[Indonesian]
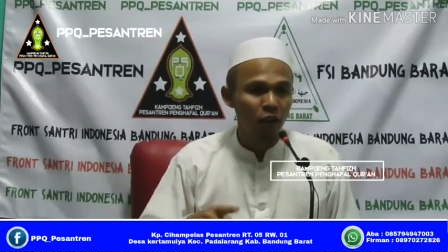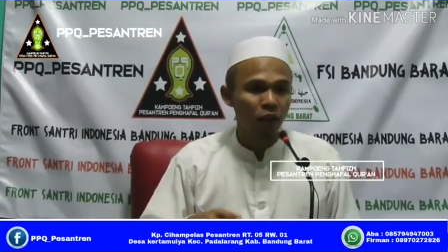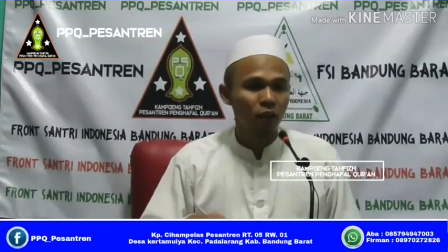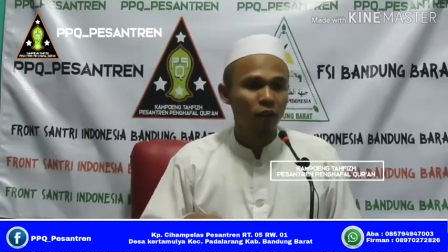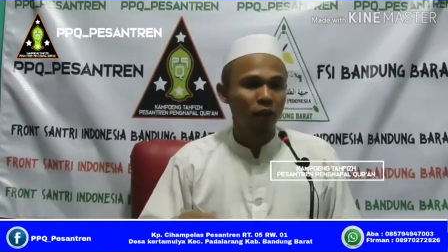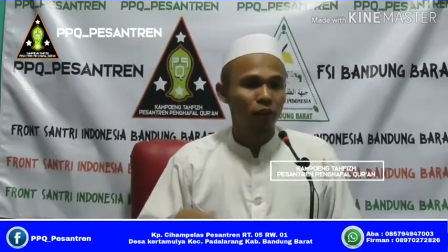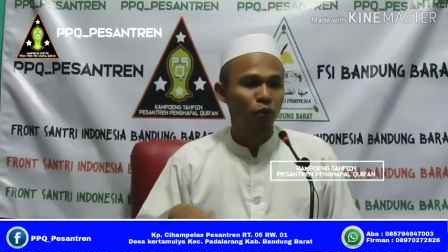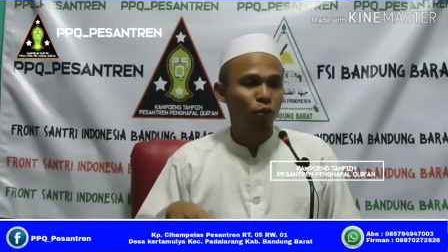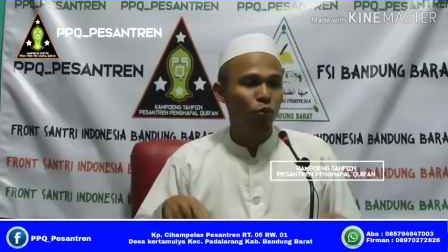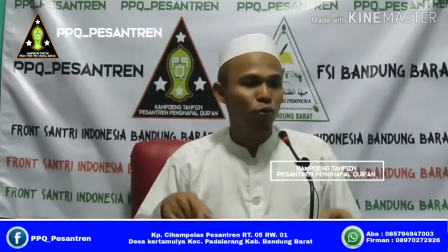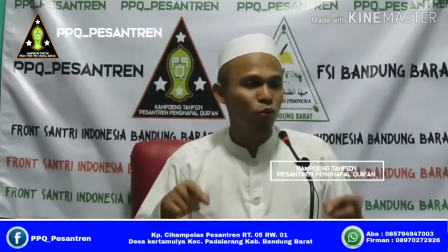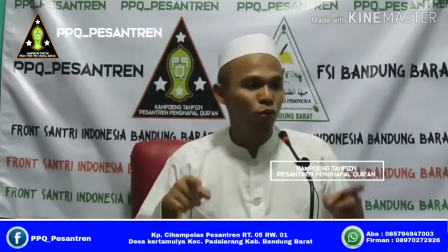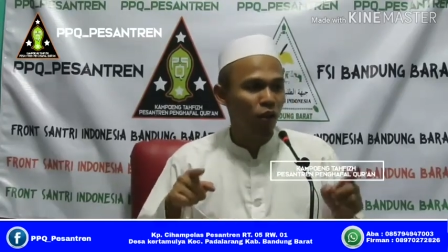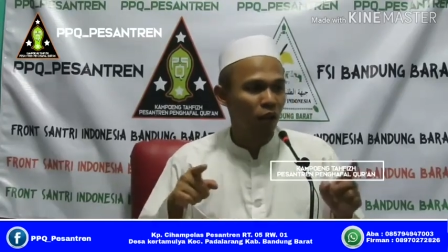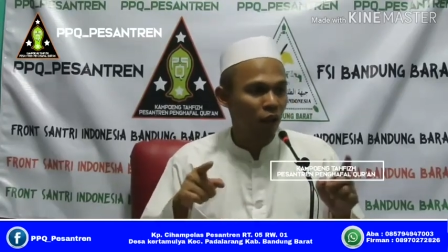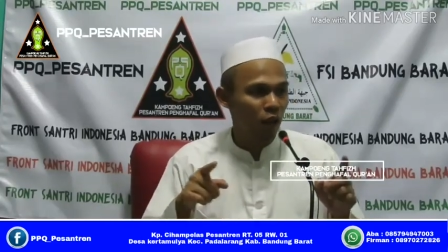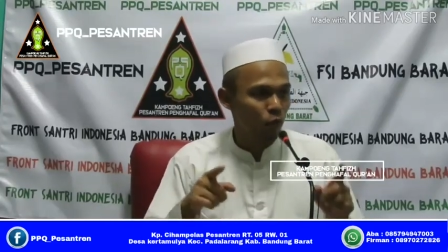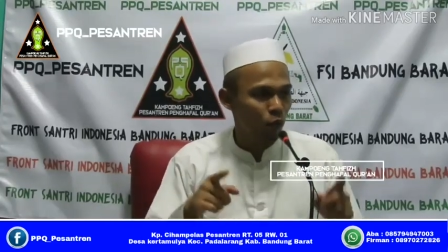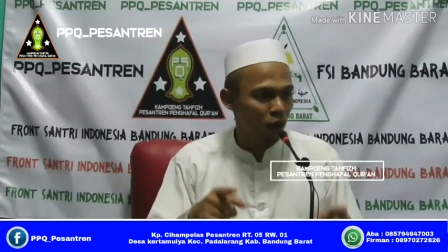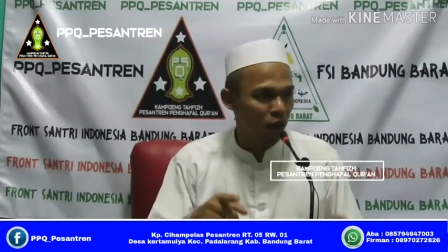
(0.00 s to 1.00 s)
nggak setuju
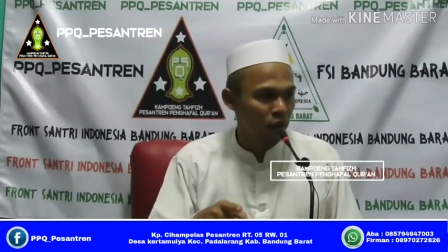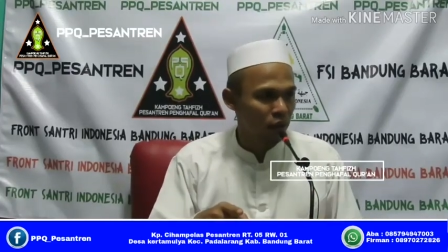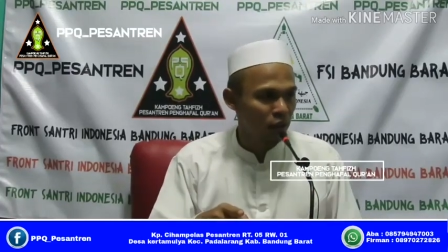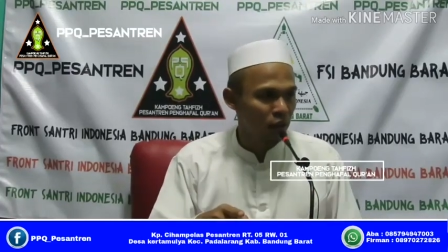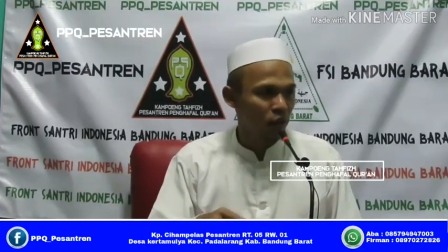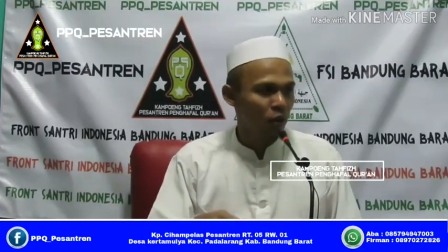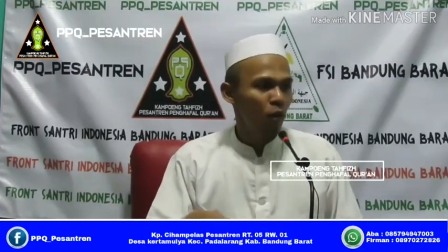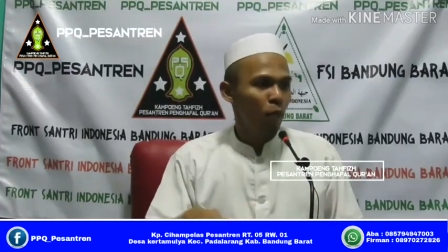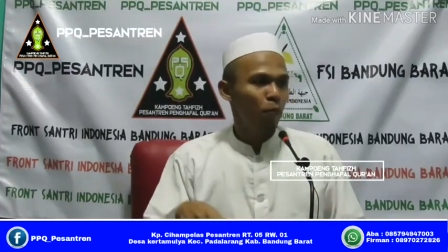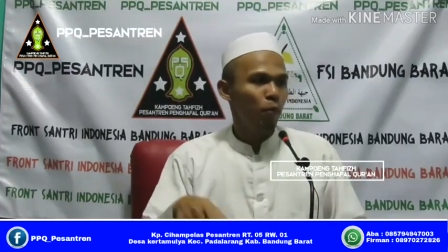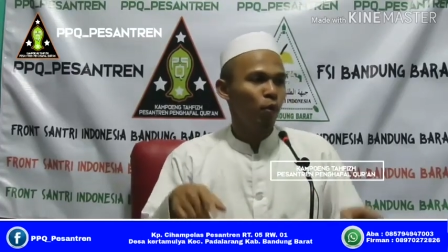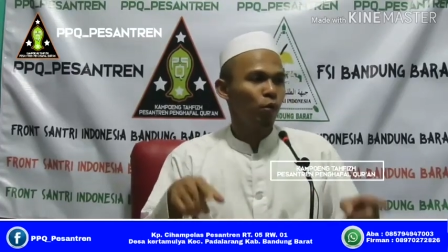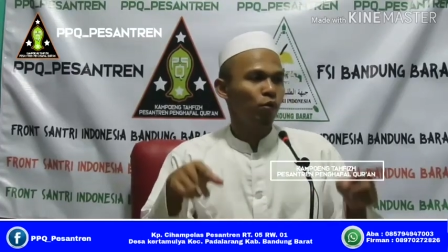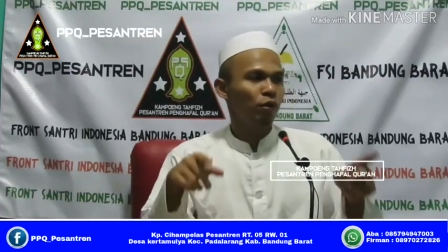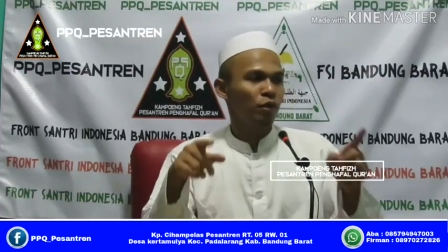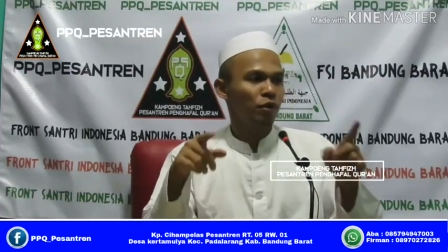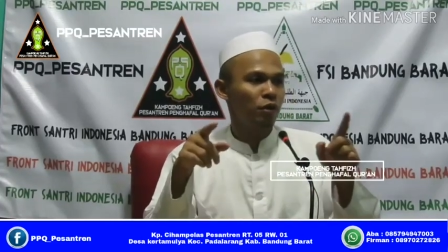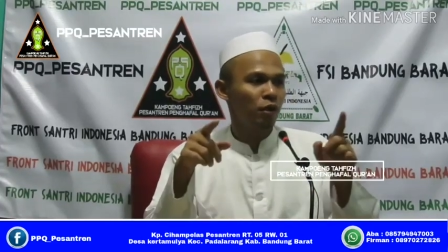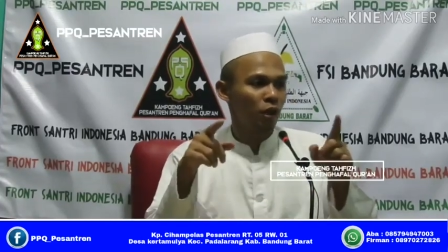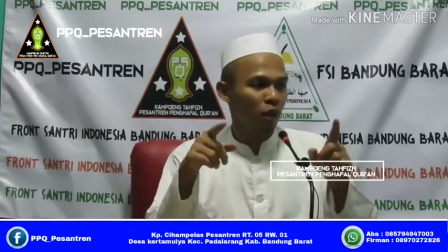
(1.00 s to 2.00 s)
dengan wali,
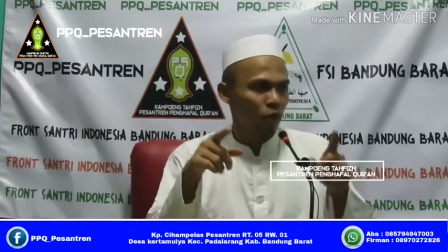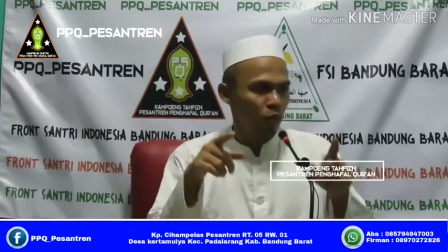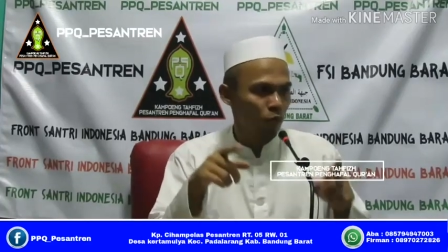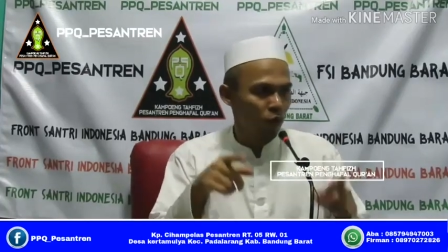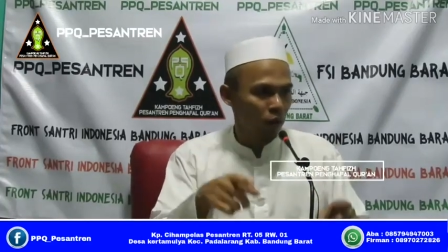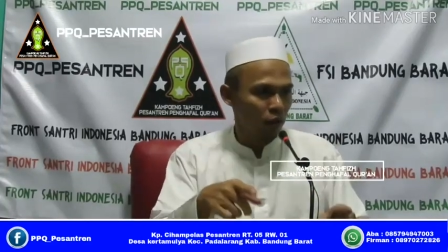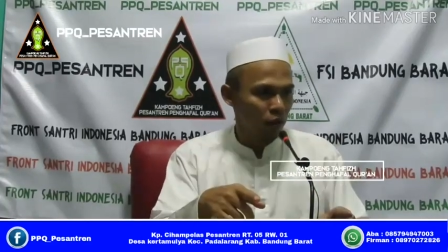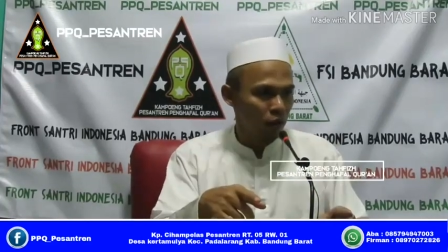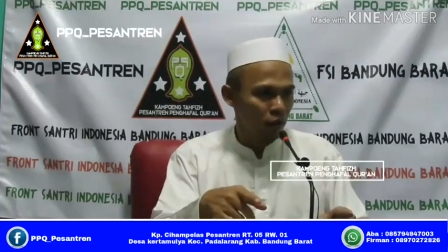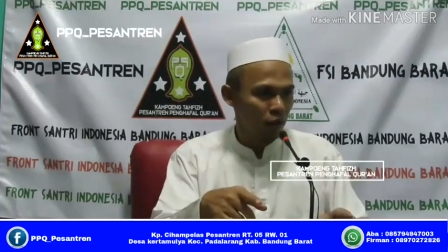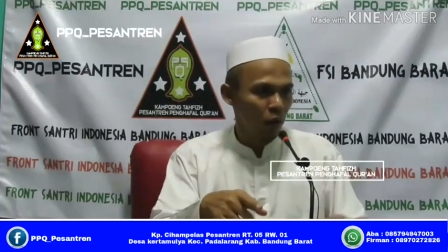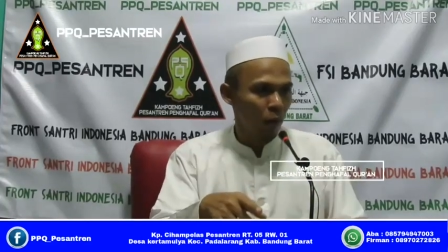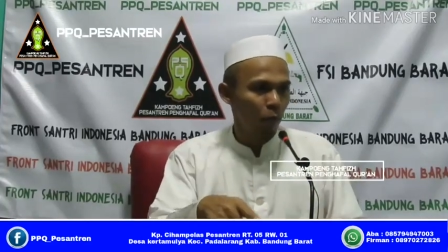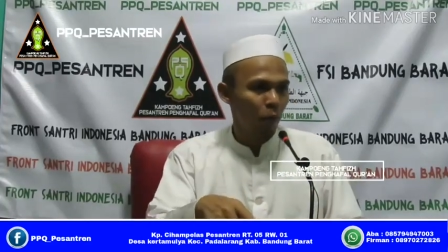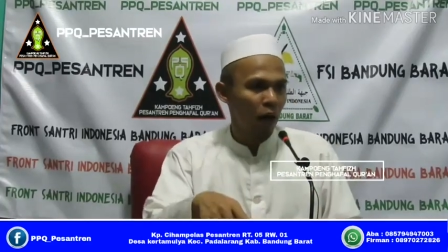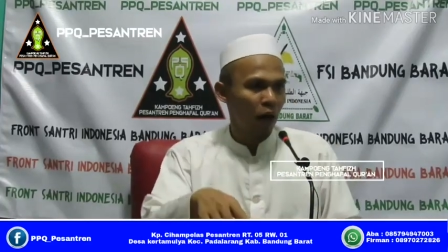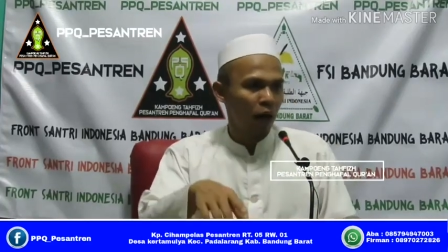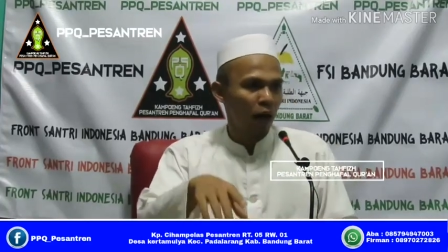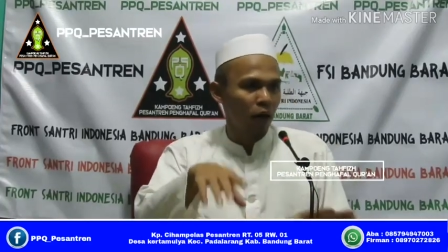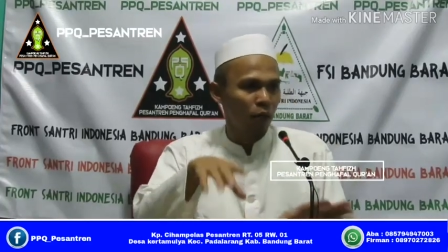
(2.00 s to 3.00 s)
protes dengan wali,
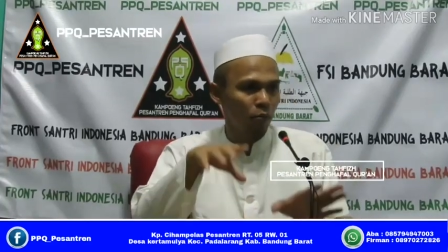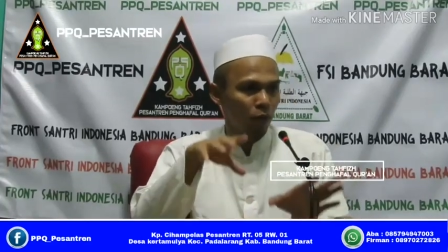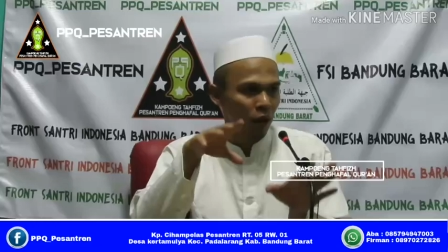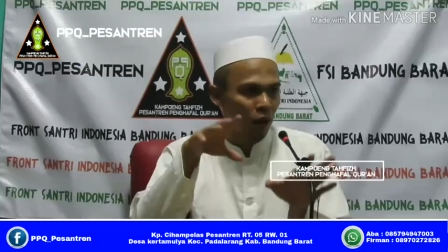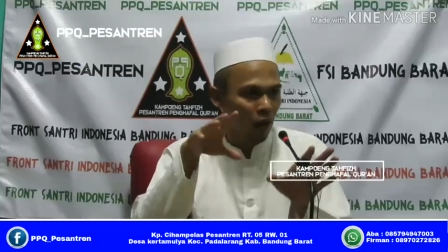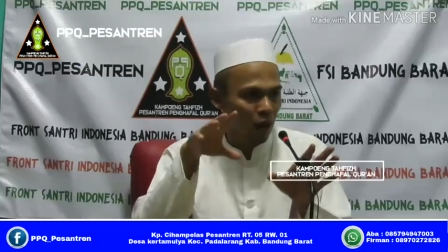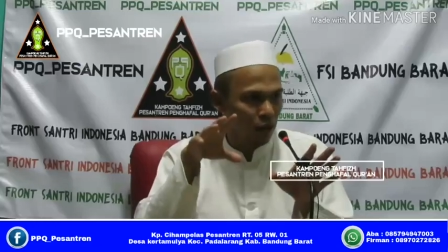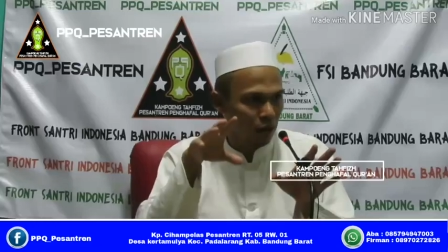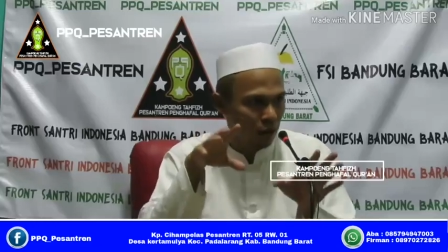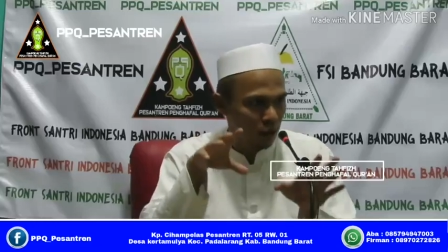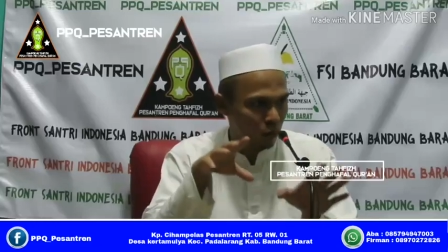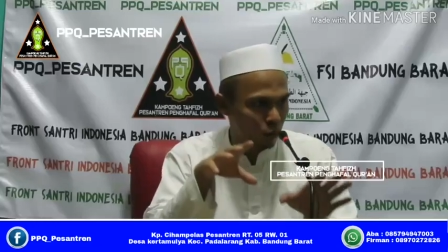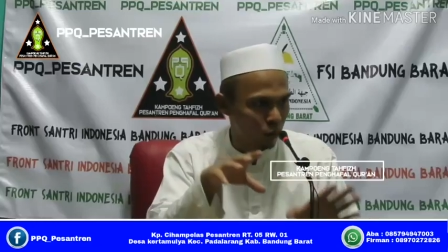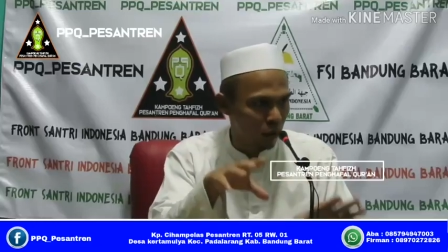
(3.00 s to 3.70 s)
bahkan menghardik